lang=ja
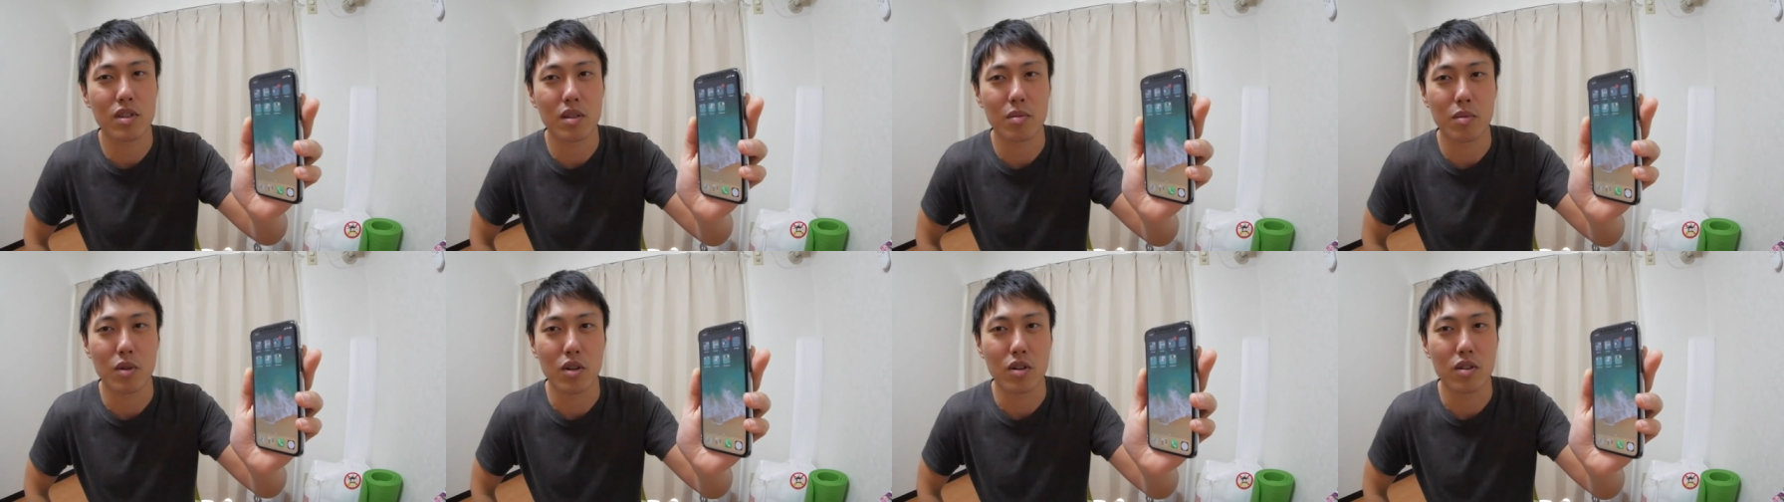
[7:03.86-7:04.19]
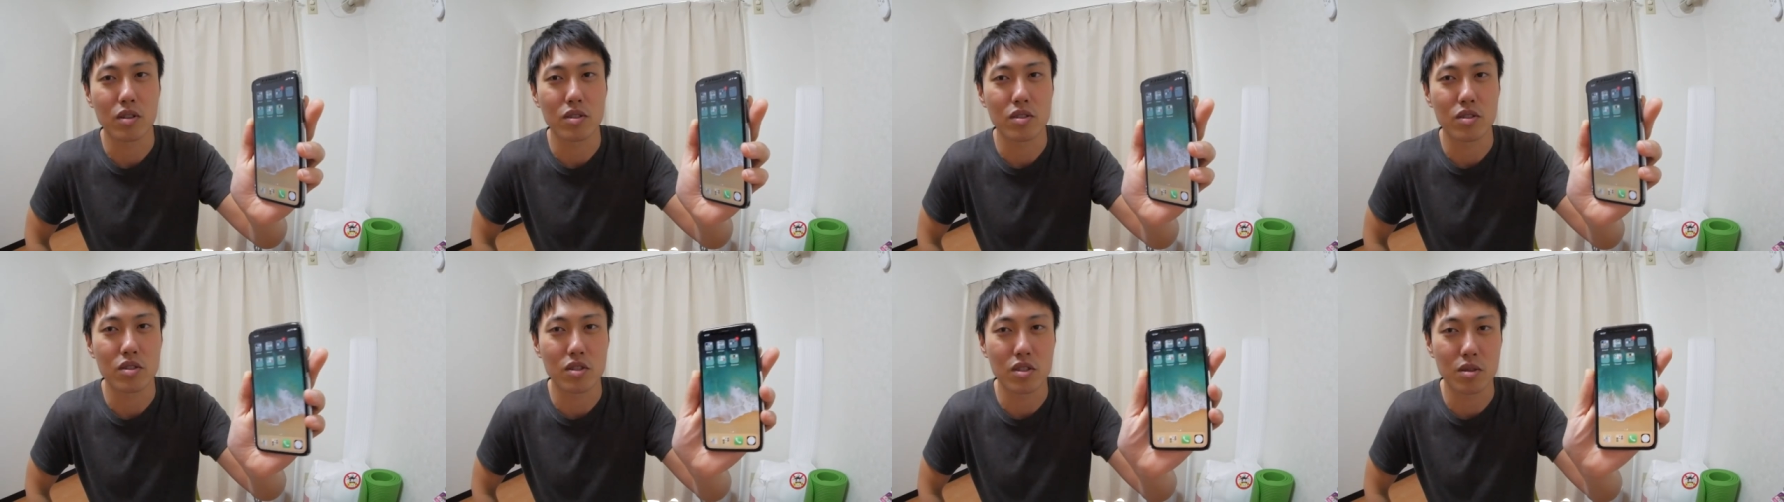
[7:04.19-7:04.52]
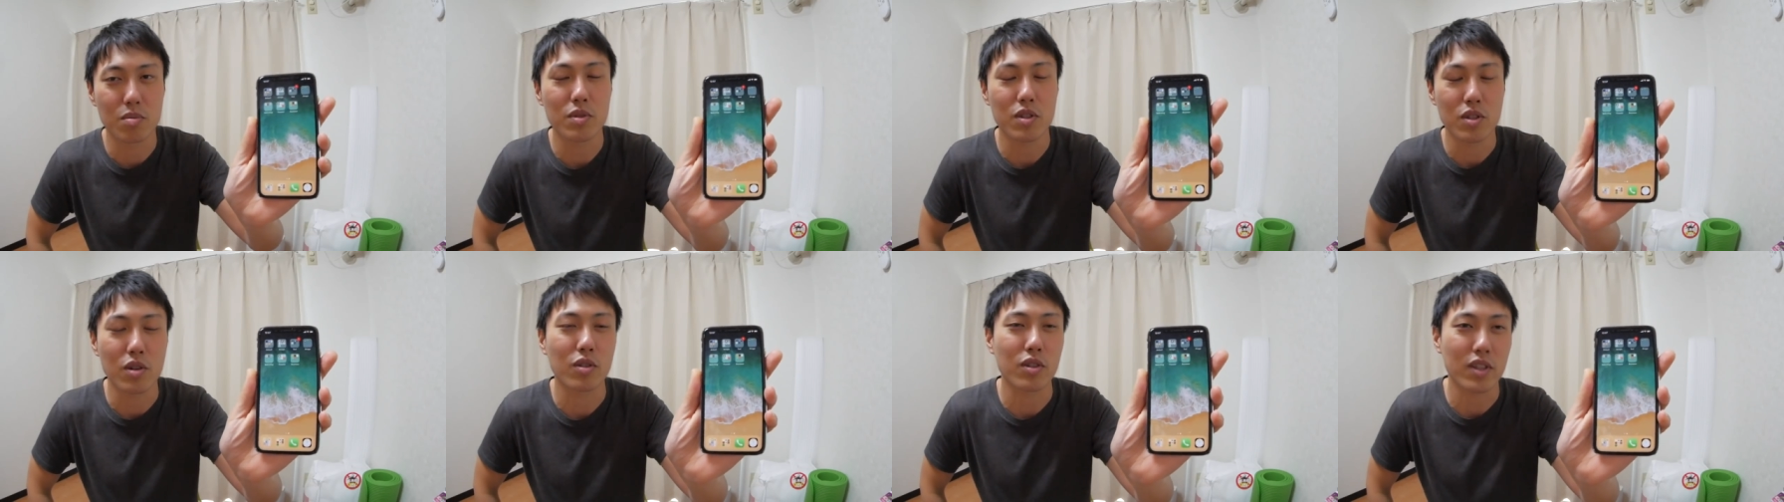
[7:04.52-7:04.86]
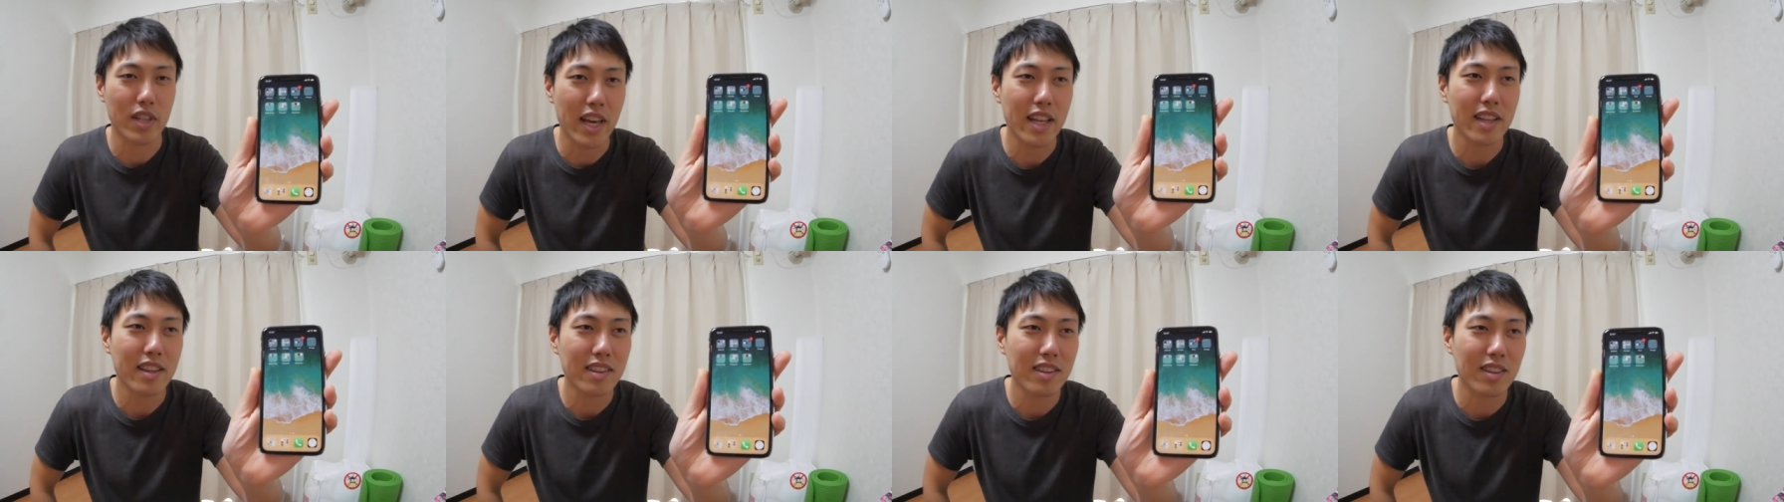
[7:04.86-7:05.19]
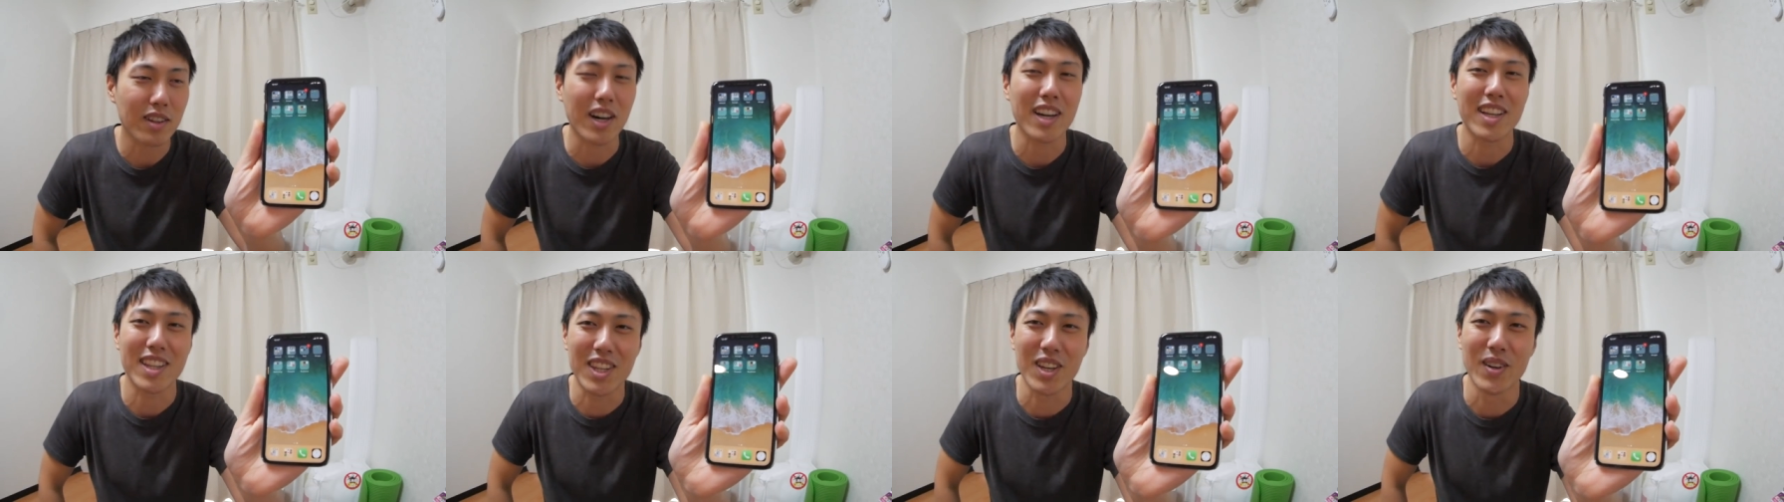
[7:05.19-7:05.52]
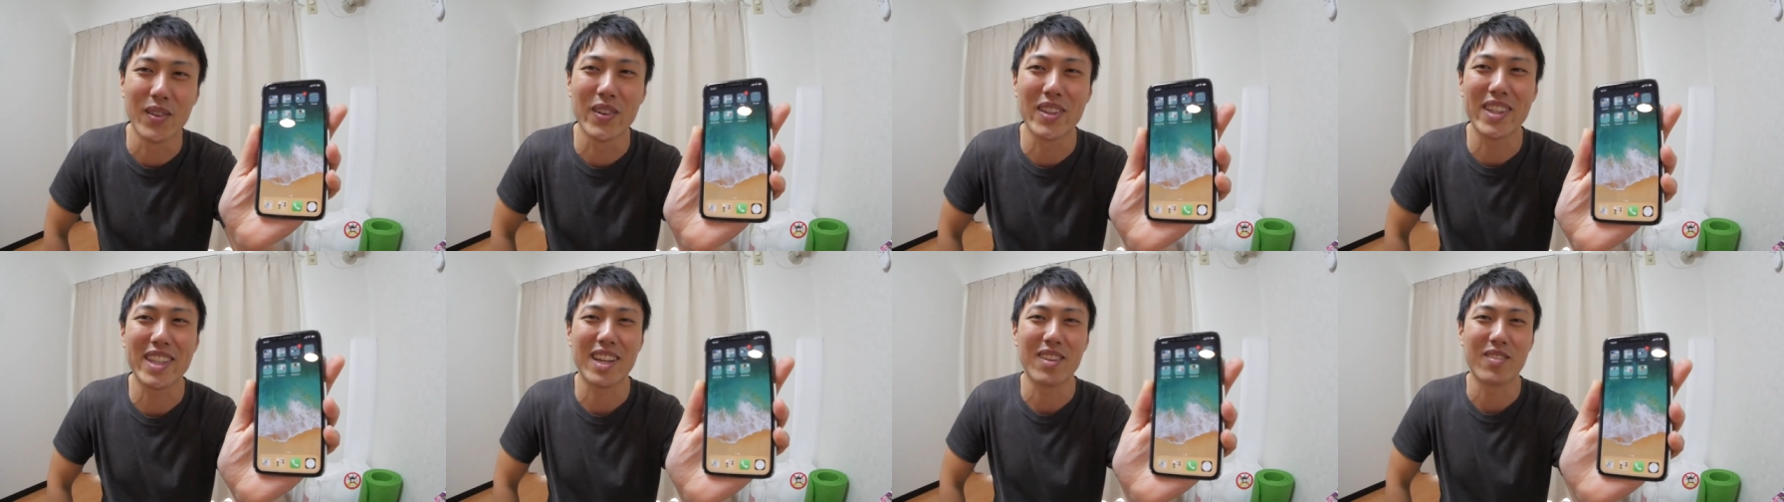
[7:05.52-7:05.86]
でも十分よくねとかって
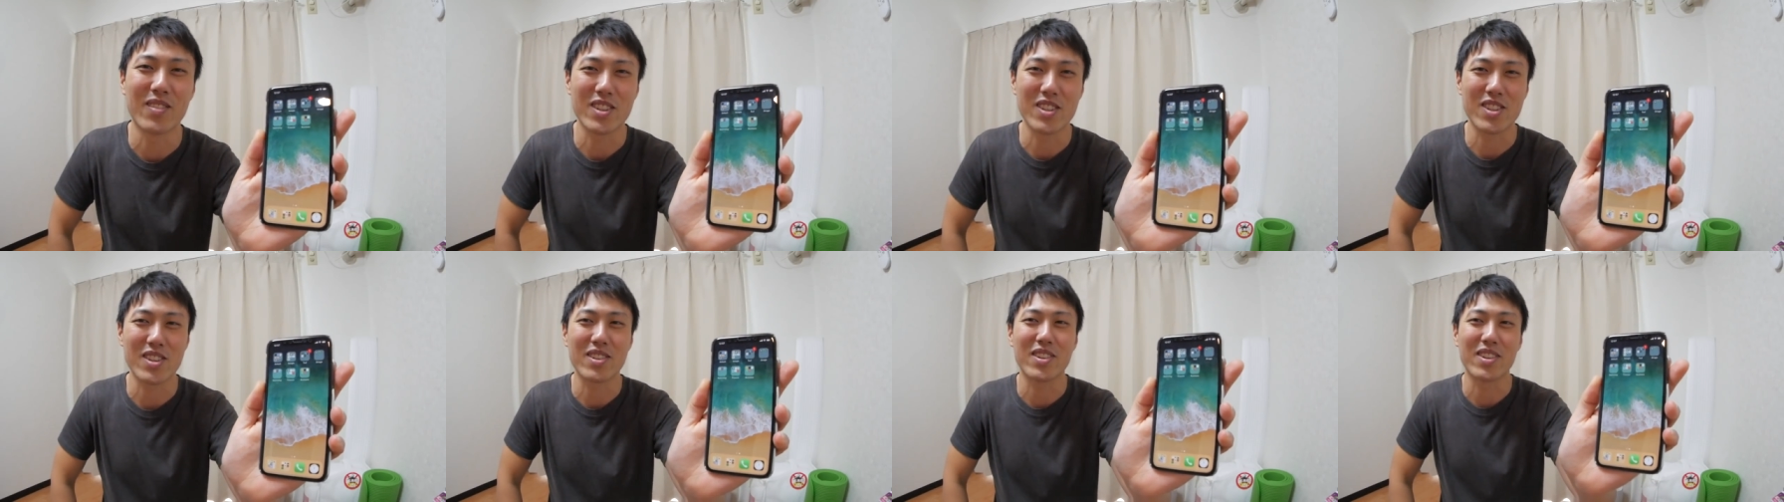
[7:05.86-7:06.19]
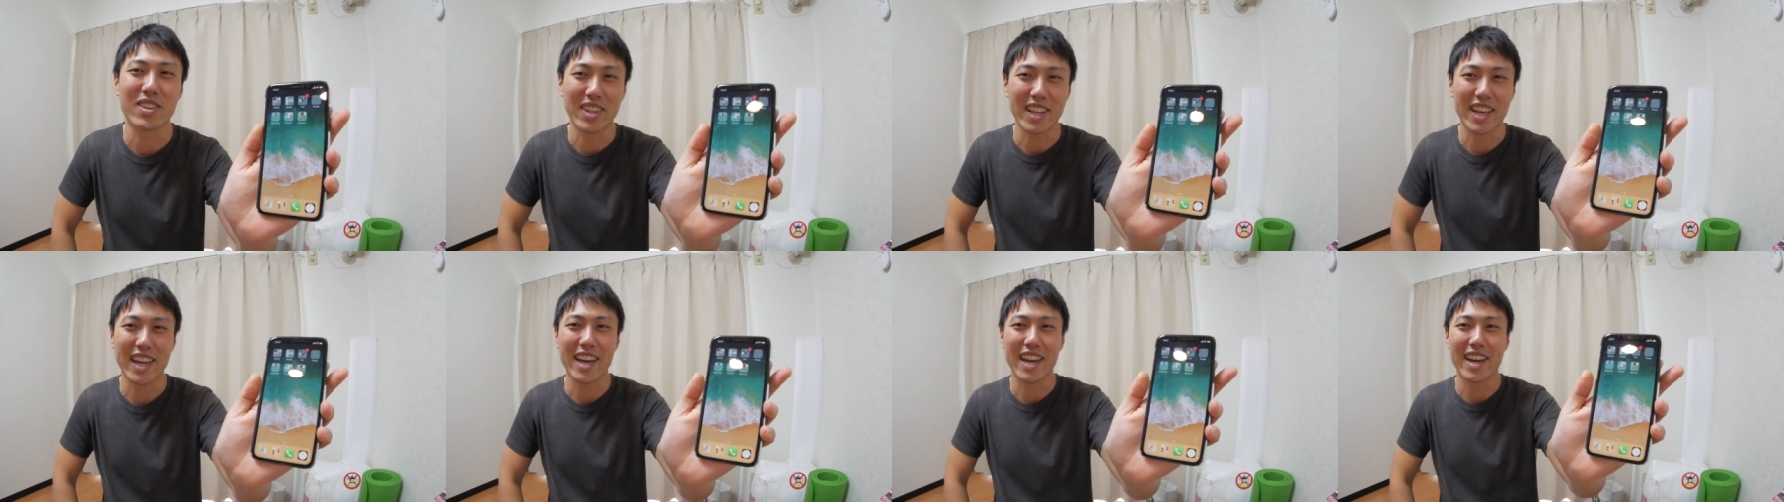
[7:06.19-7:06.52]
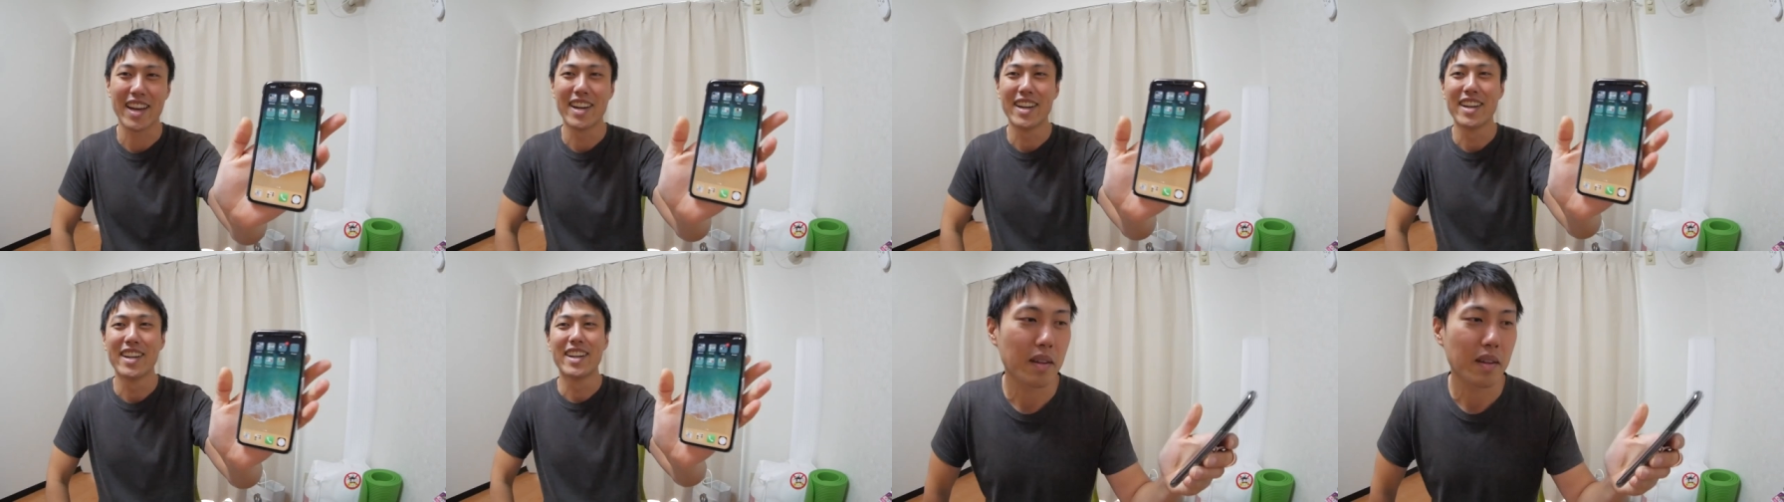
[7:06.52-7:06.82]
思ったりもするので、